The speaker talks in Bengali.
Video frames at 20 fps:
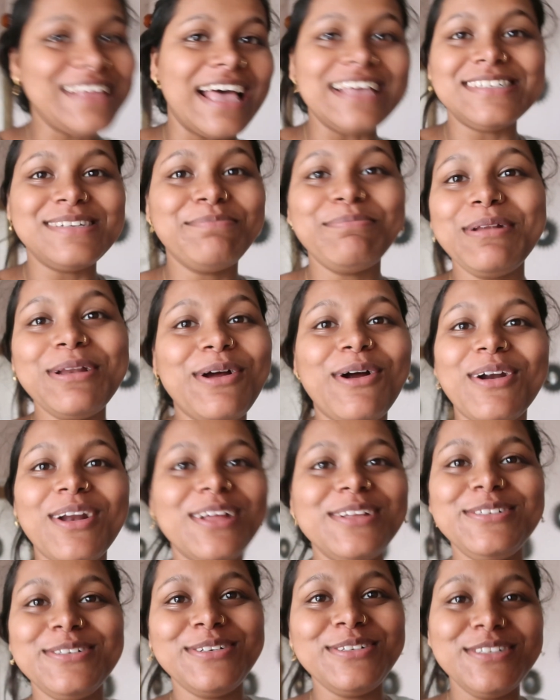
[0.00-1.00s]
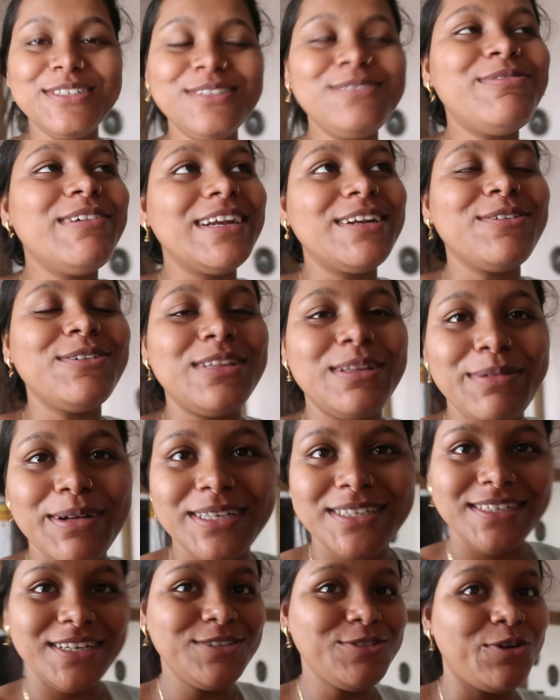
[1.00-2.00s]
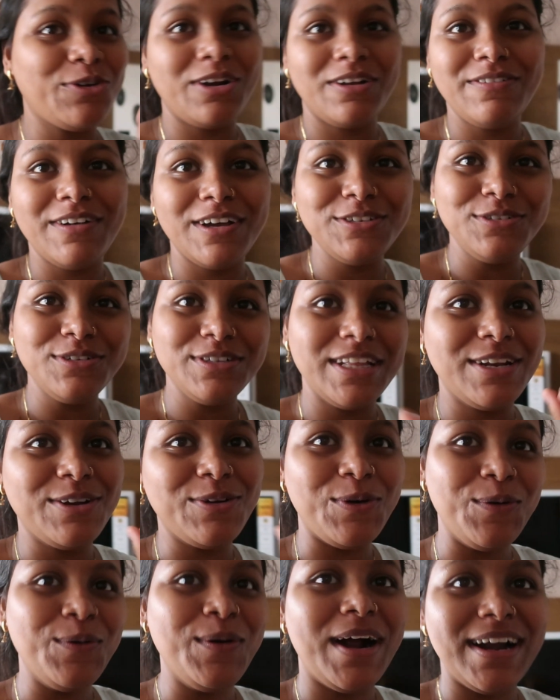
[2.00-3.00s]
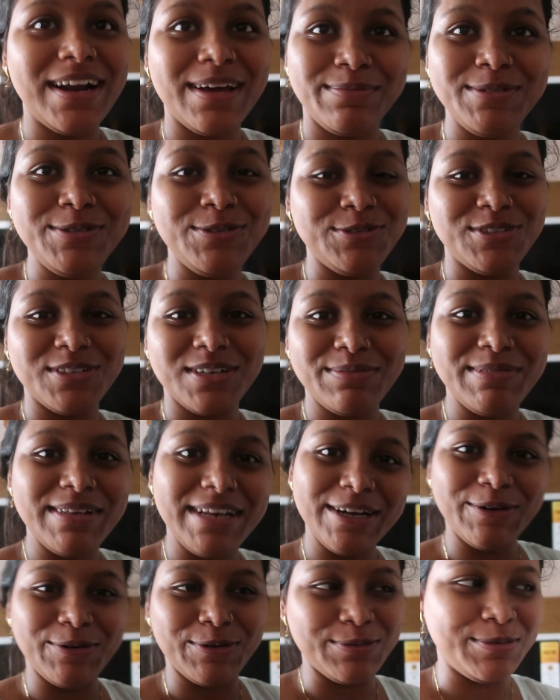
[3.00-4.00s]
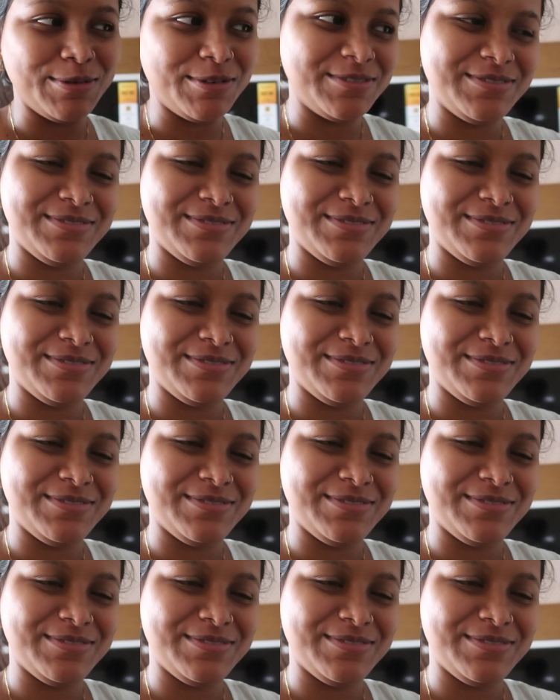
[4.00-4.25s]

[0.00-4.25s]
অ্যাসেম্বল করার জন্য জাস্ট ওয়েট করতে পারছি না সৌরভ আসুক দেন ও আর আমি দুজনে মিলে করব।